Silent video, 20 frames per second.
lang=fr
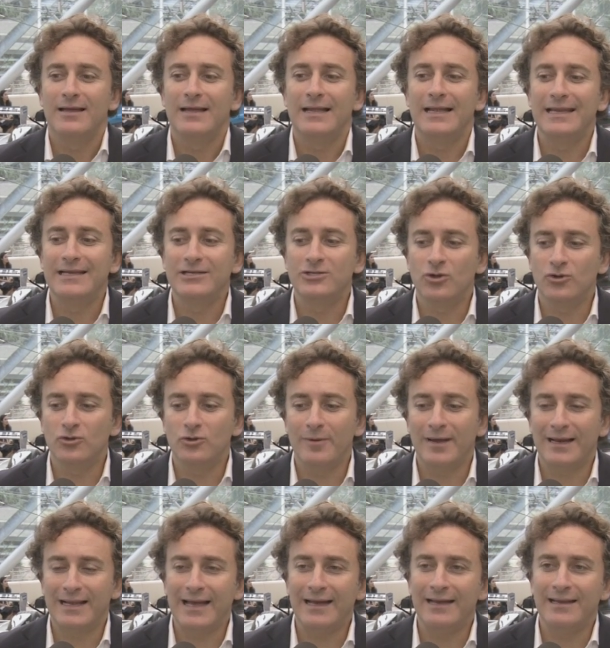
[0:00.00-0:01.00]
Les gens de
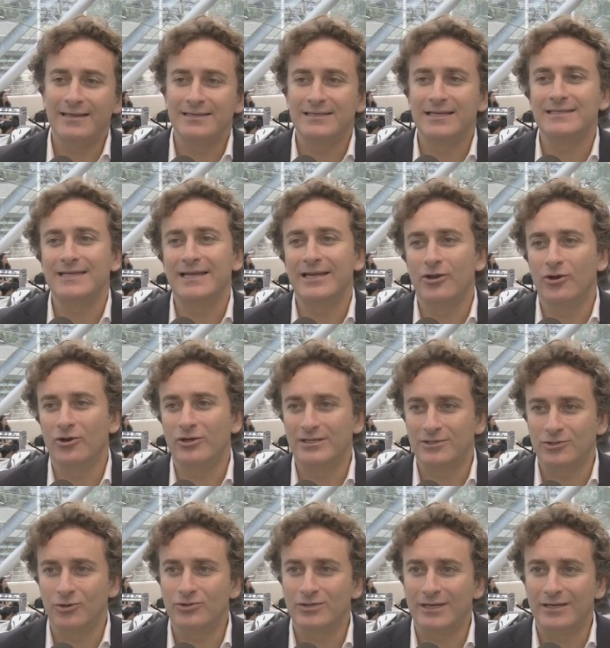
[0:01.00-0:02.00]
McLaren, les ingénieurs qui
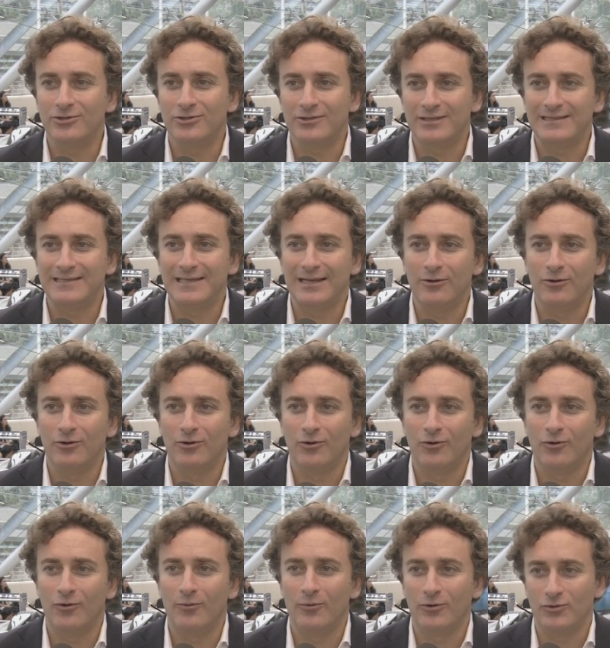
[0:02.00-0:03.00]
sont en train de tester
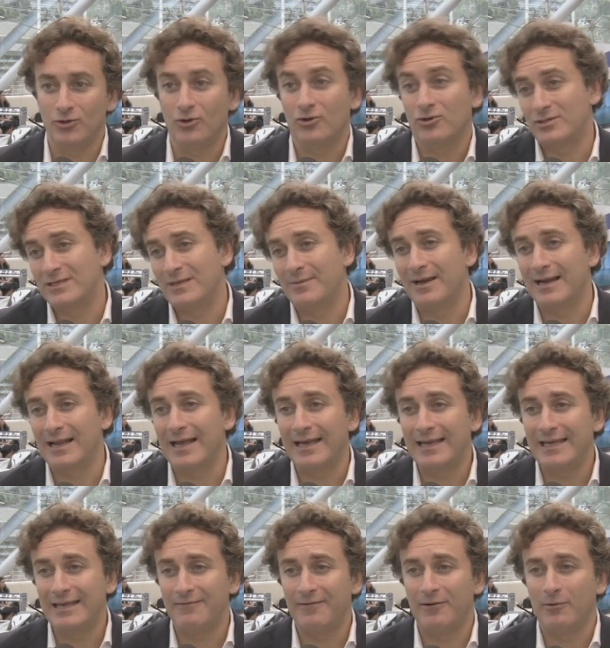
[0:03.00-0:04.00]
le, le moteur, c'est
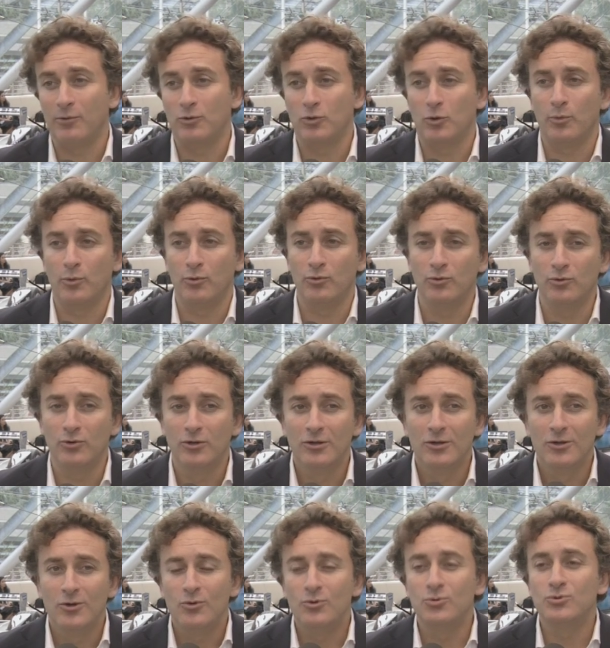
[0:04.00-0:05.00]
McLaren qui fait le moteur pour nous,
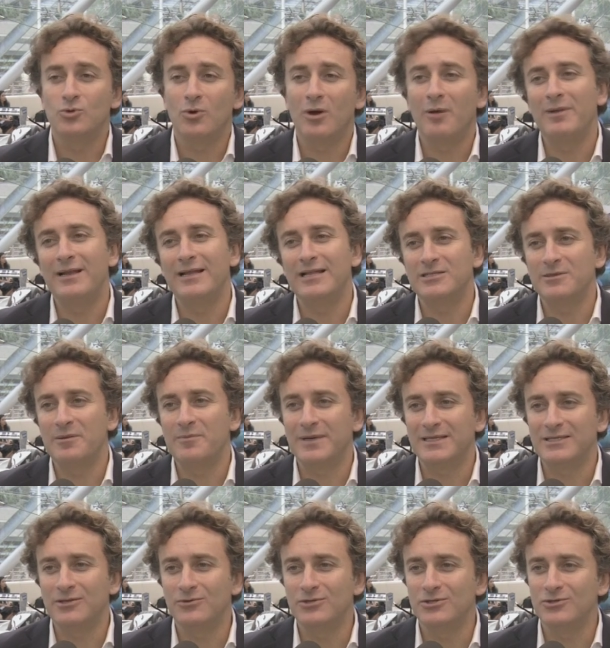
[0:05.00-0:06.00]
nous ont appelé la semaine
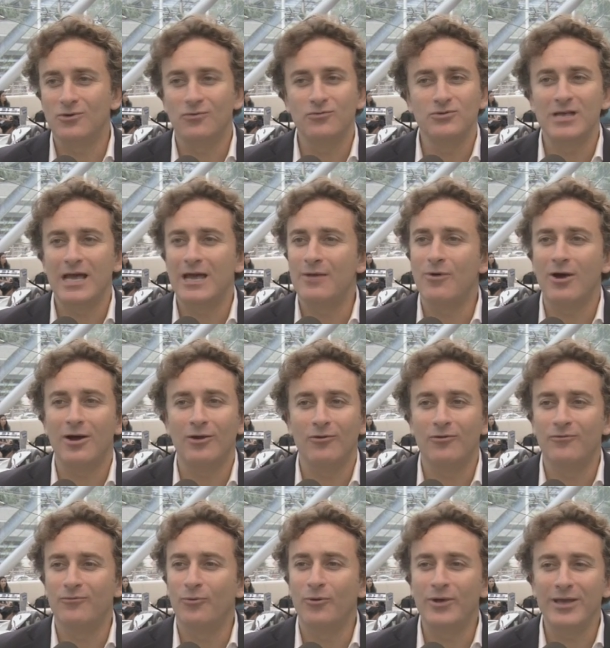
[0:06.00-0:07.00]
passée en disant vous allez voir
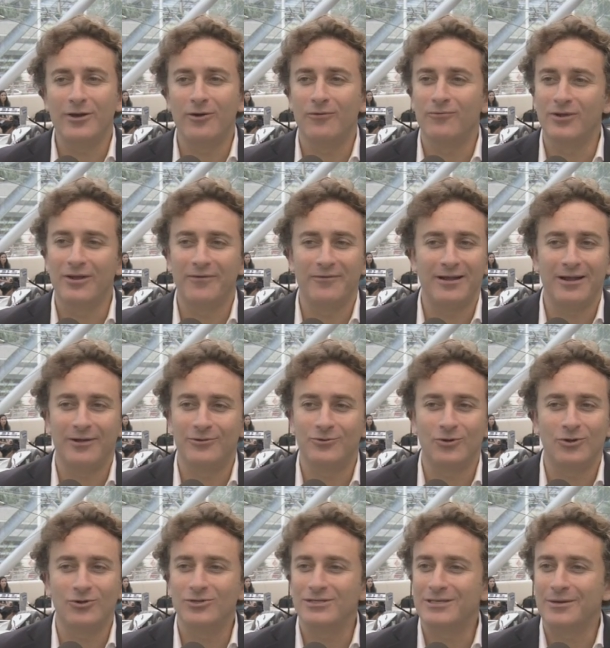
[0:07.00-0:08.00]
le bruit quand vous l'avez
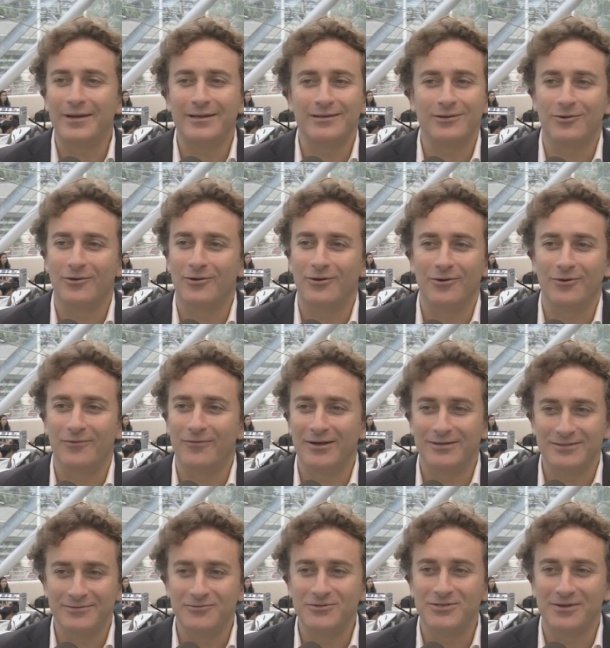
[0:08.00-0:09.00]
l'entendre, ça va être,
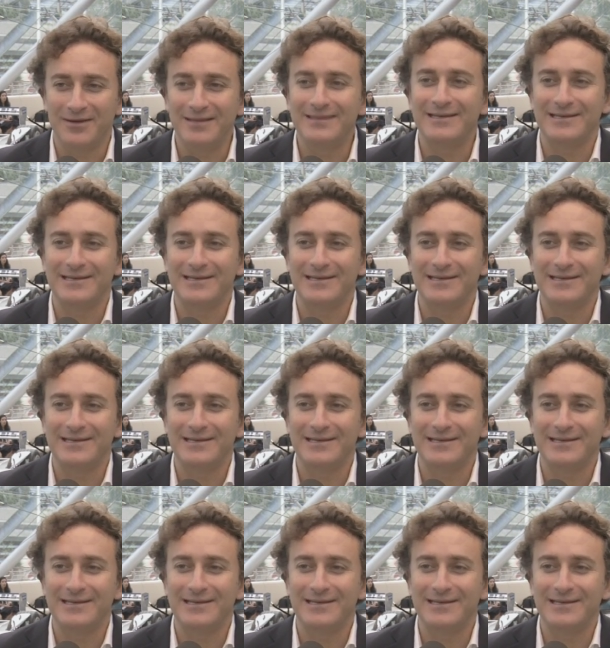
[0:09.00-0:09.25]
vous allez être